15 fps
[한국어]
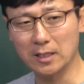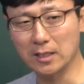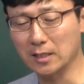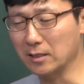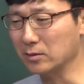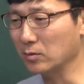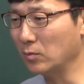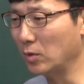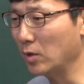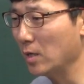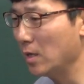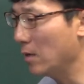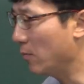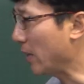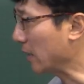그래서 뭐
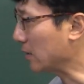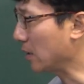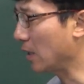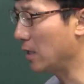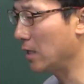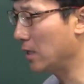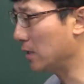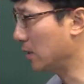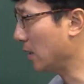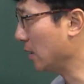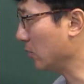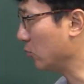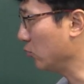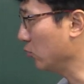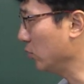
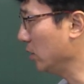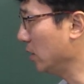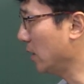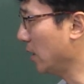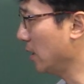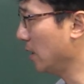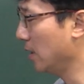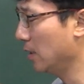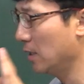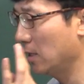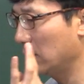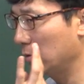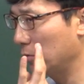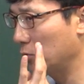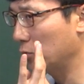박테리아다 균이다
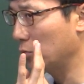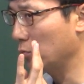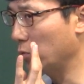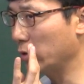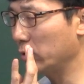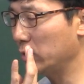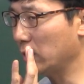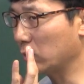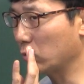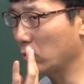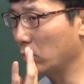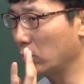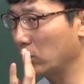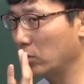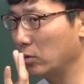뭐였냐
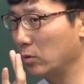또